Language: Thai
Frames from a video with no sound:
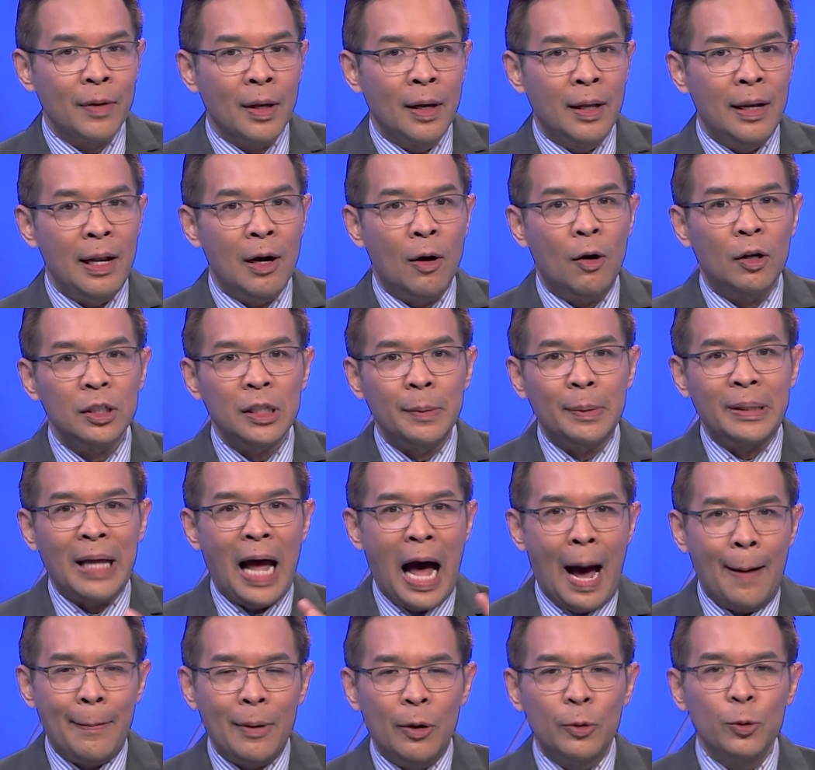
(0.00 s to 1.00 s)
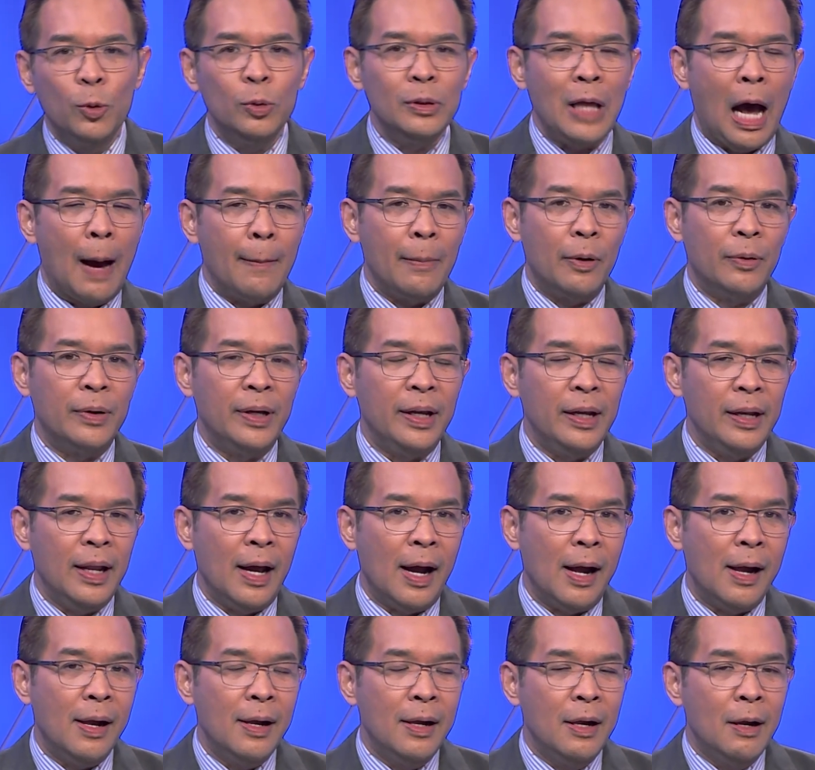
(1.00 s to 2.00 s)
แล้วเขาก็จะไปถามเรานู่นถามเรานี่เนี่ย
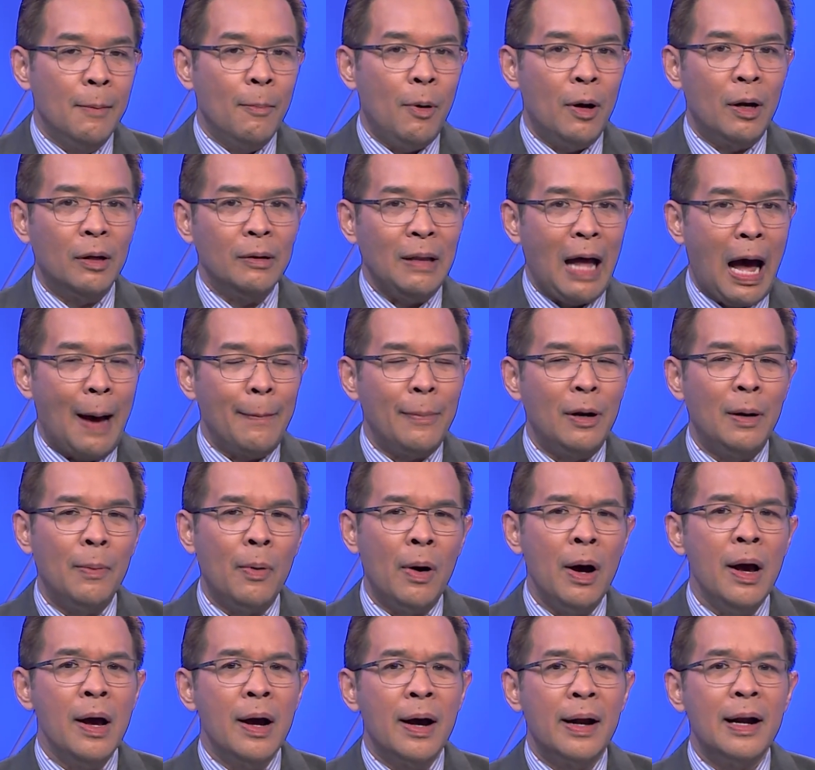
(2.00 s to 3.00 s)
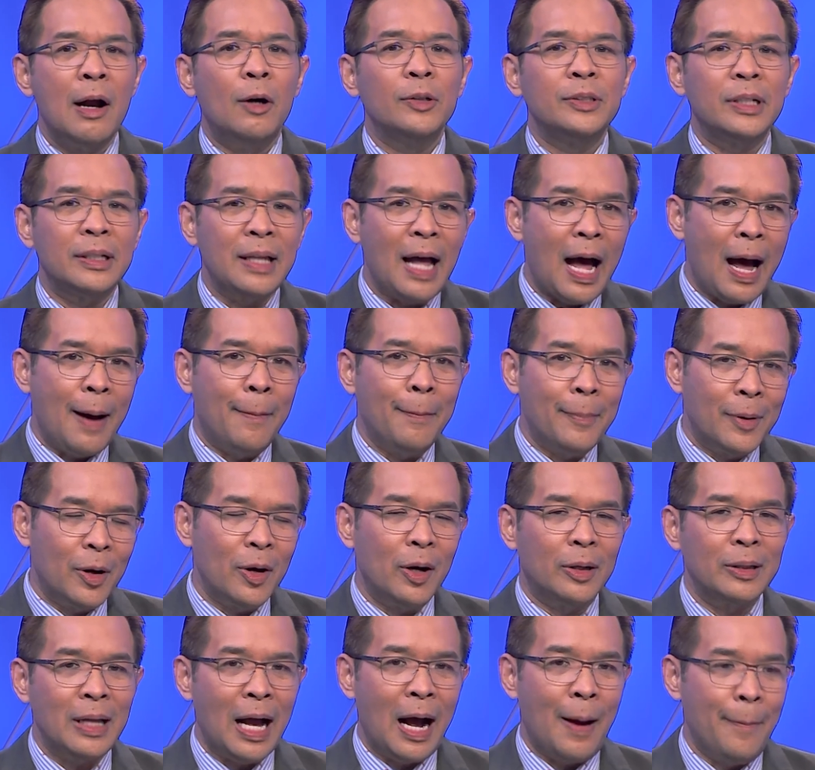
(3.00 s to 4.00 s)
พอเราถามเราบอกว่าเราจะทำเรา
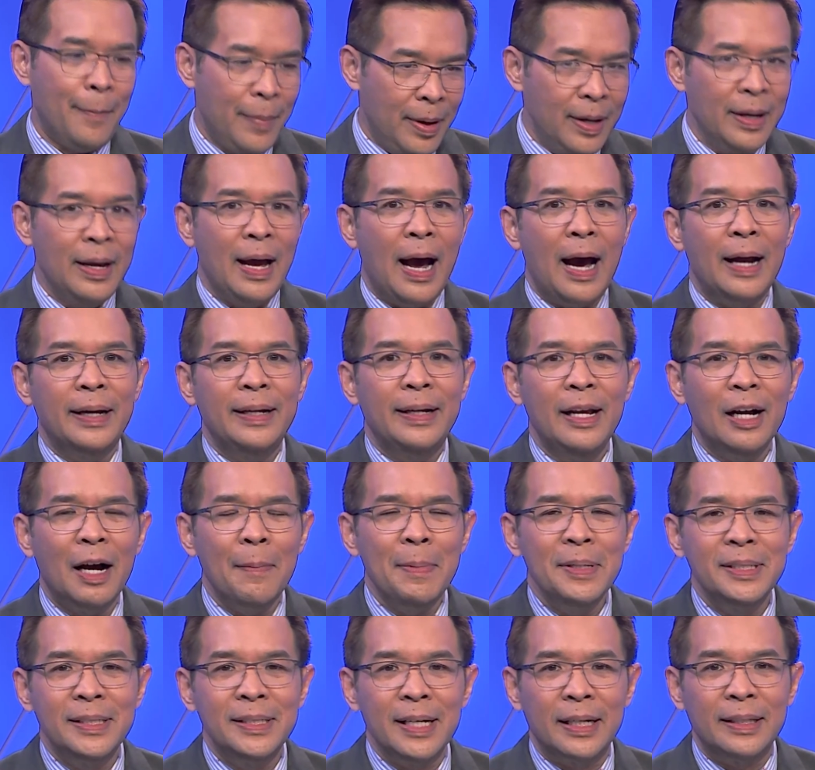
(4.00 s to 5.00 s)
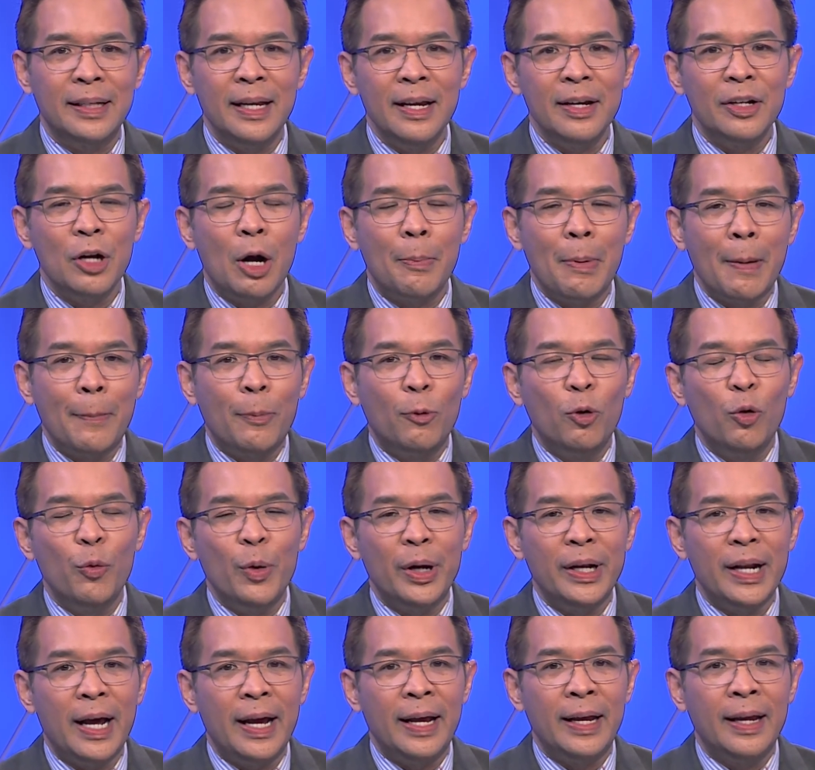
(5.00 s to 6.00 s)
จะทำอันนี้ก็เป็นสิ่งที่เราไปพูดไว้
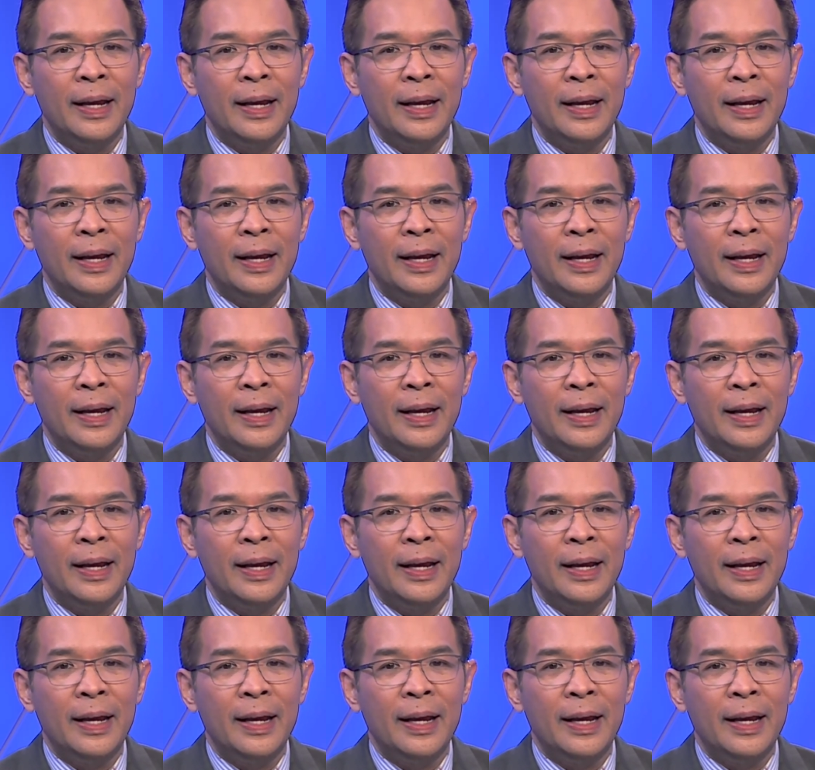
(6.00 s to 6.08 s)
ใน